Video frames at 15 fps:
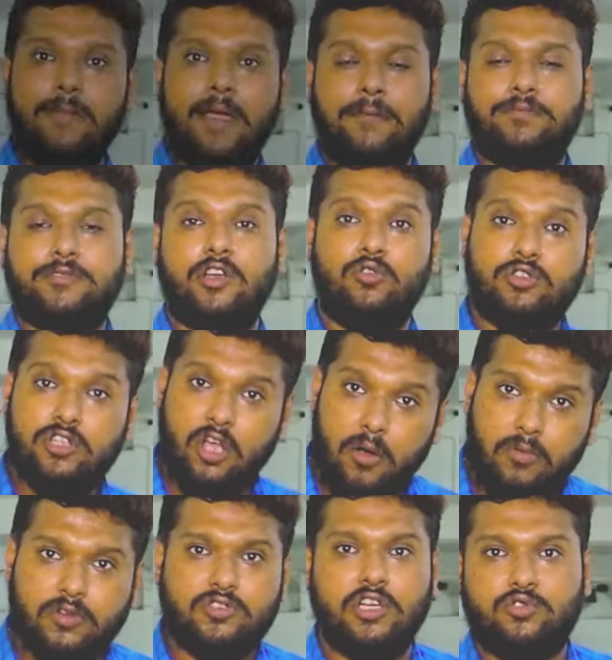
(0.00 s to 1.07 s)
এই ব্যবসা অতি
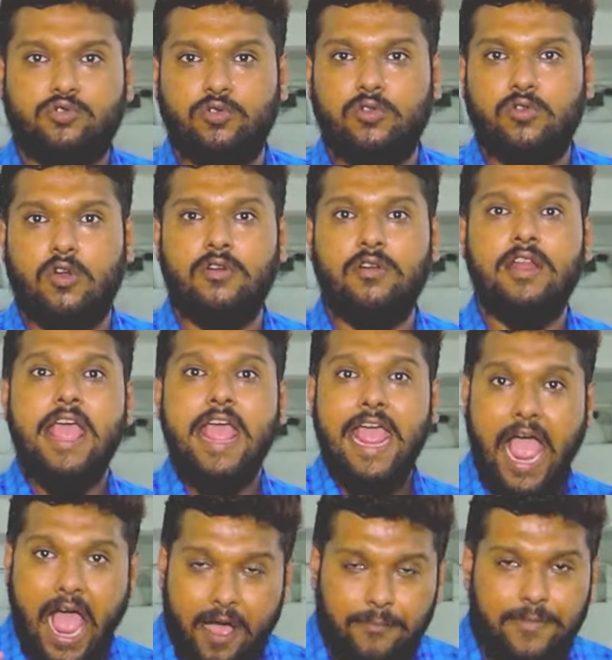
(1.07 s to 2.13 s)
অবশ্যই শুরু করুন
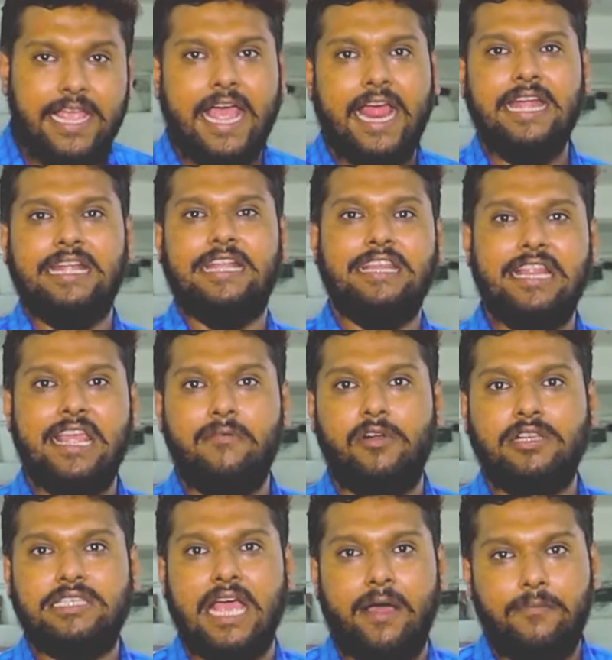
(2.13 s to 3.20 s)
আমি গ্যারেন্টি নিয়ে
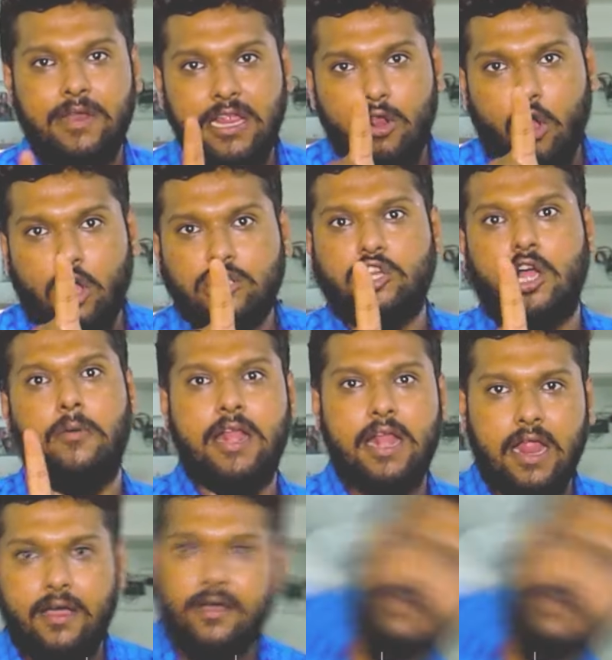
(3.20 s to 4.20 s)
বলছি আপনি লস হবেন না